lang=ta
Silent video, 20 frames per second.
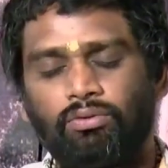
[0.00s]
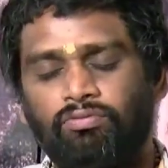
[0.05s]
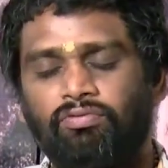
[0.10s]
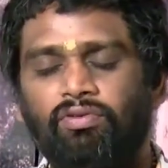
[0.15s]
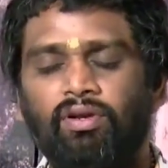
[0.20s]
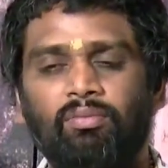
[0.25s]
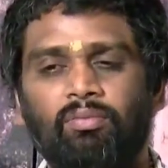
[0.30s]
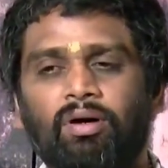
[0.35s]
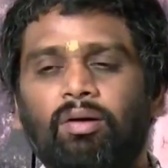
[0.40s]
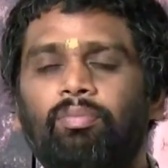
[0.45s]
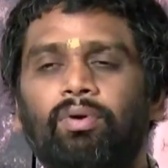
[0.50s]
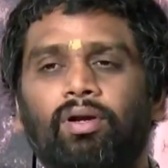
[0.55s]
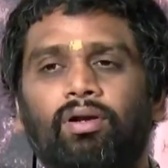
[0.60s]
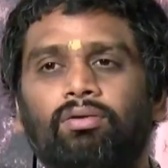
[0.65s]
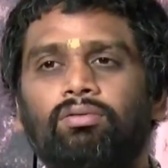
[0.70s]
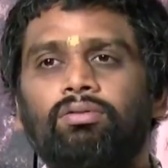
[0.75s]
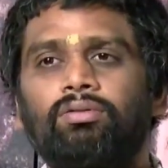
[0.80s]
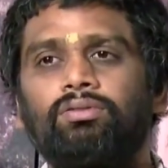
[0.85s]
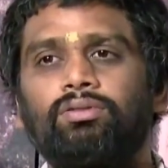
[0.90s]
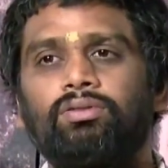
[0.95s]
குட் ஃபிலிமாக
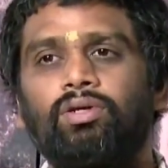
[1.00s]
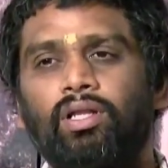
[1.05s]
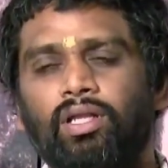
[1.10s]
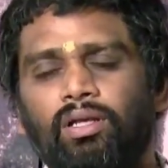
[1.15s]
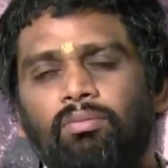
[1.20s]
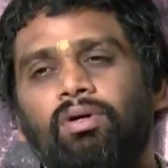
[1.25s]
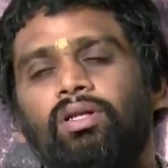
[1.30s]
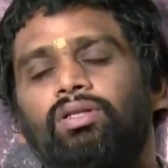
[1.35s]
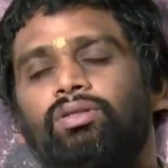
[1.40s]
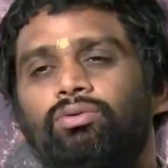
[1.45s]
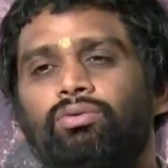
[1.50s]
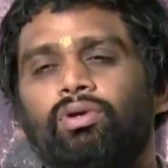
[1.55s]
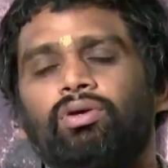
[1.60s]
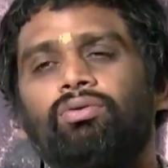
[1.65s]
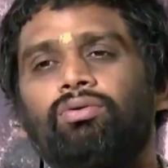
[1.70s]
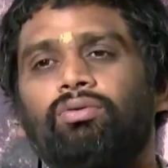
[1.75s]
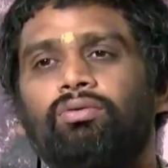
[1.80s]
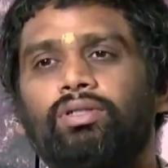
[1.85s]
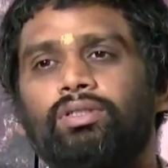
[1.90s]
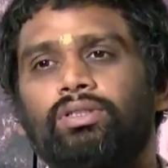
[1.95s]
பண்ணோம் ஸோ அதே மாதிரி
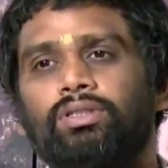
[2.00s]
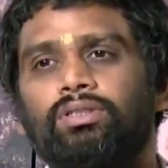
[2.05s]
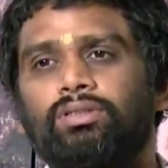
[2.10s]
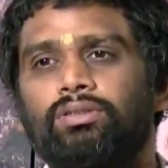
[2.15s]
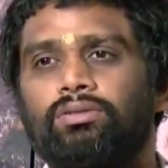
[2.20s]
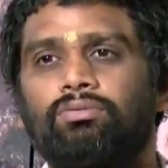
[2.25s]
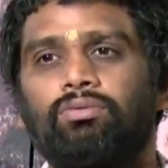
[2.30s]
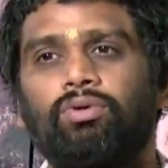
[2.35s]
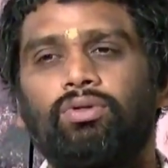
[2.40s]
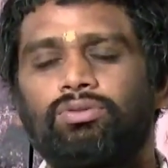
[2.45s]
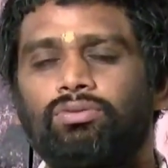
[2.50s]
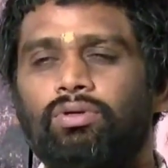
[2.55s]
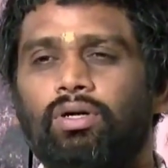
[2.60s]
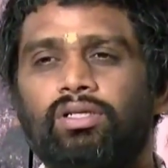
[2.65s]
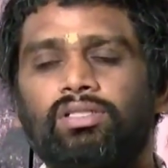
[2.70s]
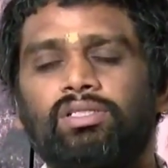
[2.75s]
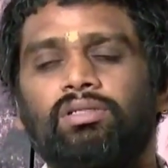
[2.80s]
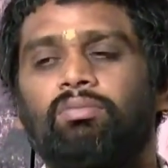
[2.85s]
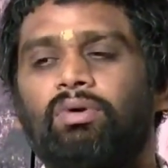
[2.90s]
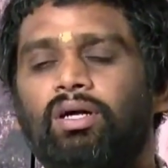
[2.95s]
துணியும் வந்து ஒரு
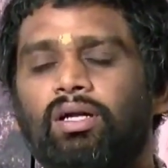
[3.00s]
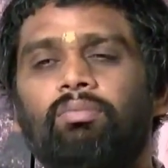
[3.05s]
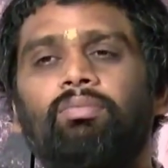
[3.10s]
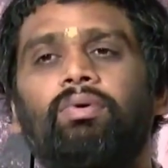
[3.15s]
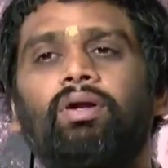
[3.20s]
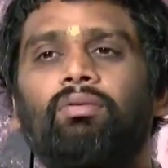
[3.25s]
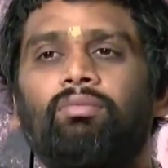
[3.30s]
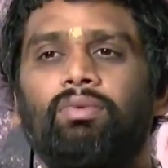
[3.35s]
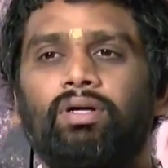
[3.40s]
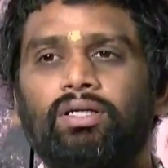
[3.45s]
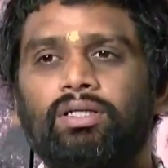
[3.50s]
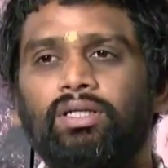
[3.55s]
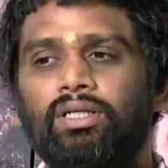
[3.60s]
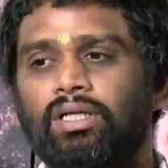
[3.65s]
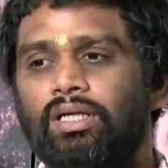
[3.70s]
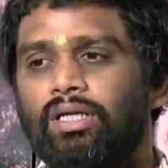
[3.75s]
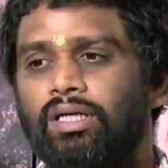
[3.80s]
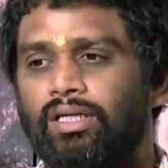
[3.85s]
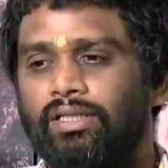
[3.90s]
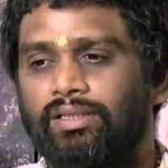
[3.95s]
சுவாரஸ்யமான படமாக
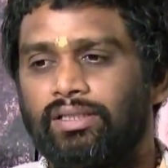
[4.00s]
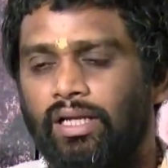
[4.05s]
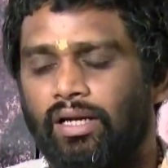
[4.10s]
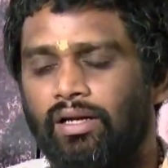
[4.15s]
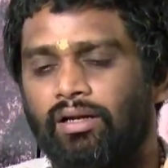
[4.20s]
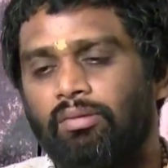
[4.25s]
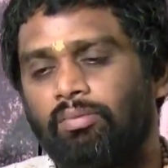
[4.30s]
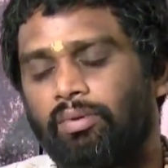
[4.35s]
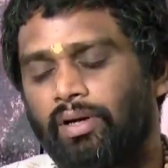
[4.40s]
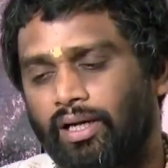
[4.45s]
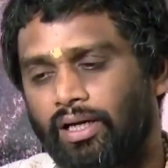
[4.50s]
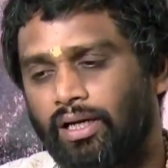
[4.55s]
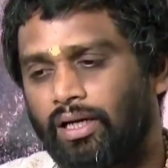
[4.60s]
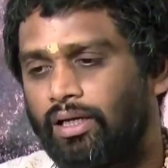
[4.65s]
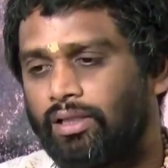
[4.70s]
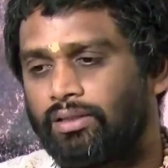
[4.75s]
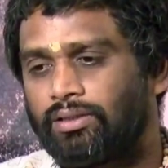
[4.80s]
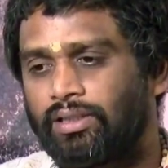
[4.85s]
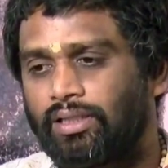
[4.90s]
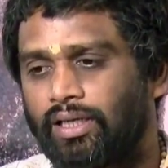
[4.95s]
இந்த ரெண்டு
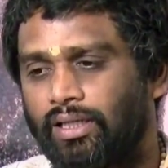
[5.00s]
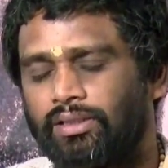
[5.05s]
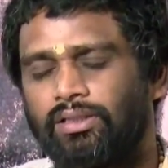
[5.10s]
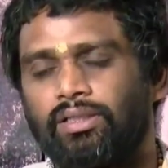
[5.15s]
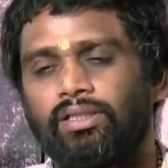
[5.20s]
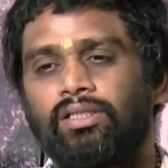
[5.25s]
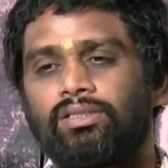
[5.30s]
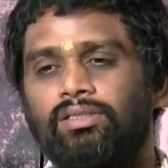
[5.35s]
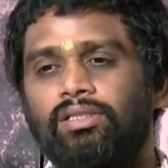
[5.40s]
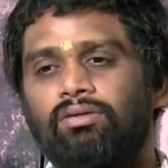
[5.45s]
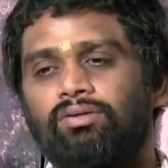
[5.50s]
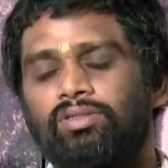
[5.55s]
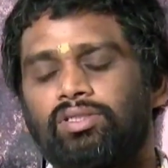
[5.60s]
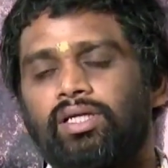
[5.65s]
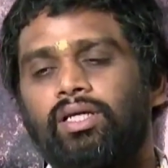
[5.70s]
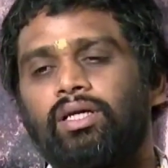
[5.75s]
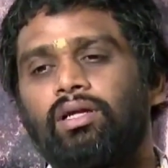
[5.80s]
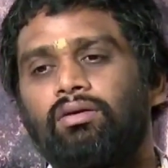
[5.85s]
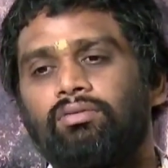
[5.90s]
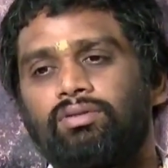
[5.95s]
படங்கள்லேருந்து கற்றுக்கிட்ட சில
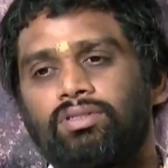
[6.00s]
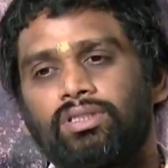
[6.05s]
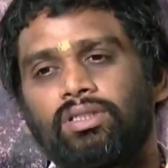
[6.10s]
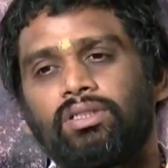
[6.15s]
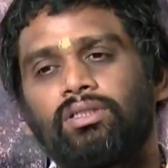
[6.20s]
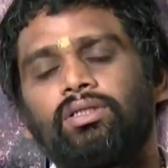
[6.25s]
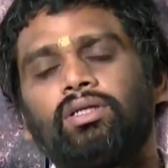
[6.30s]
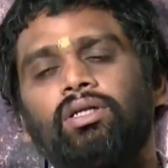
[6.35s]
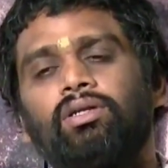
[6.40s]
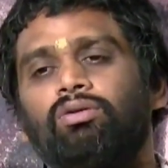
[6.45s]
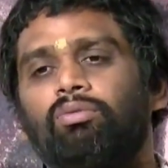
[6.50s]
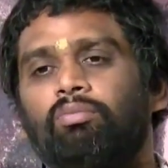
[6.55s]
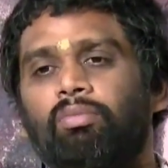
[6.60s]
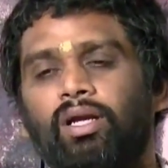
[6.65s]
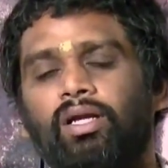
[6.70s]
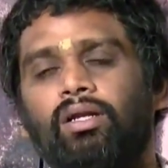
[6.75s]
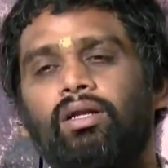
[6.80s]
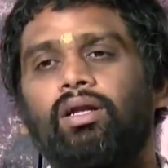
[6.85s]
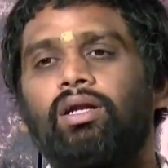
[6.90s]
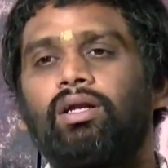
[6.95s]
விஷயங்களை வச்சுக்கிட்டு இன்னும்
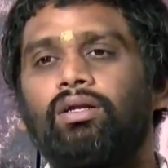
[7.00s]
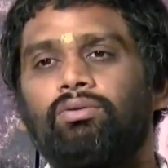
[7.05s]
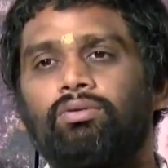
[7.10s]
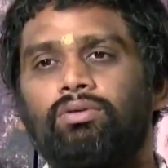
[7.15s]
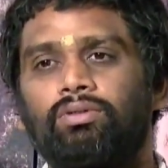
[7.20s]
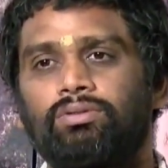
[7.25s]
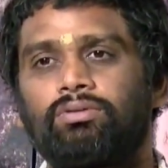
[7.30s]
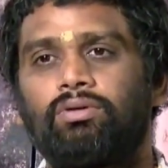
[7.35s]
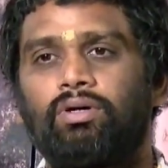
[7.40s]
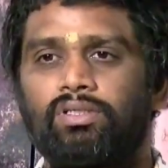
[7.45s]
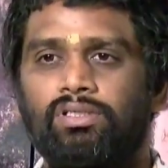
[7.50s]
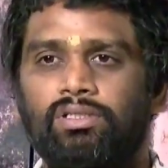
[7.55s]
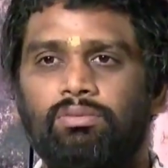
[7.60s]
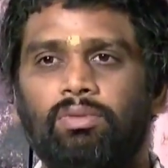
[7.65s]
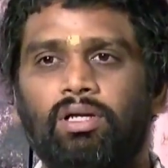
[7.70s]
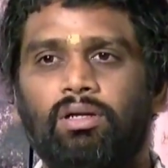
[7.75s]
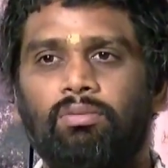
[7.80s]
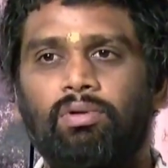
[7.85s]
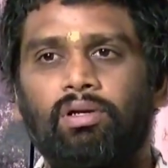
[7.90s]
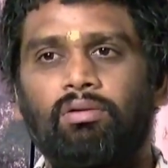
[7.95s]
பெட்டரான ஒரு
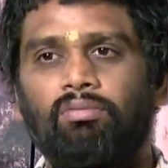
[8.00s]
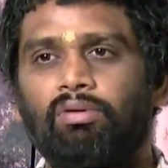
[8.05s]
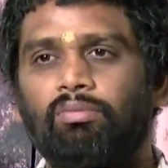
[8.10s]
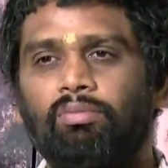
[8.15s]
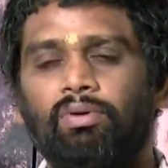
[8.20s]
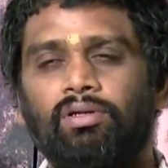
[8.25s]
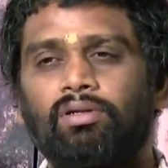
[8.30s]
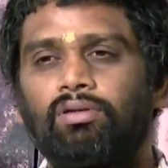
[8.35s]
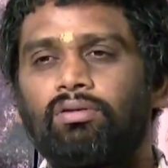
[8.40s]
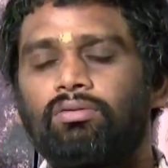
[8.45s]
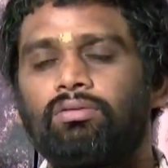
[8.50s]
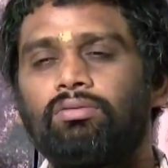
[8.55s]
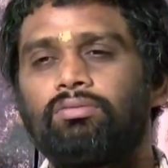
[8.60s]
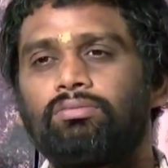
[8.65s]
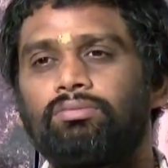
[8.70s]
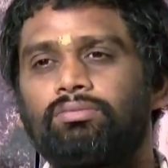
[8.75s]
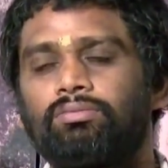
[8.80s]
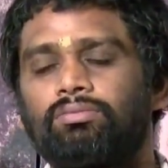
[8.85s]
சுவாரஸ்யமான படமாக பண்ணியிருக்கோம்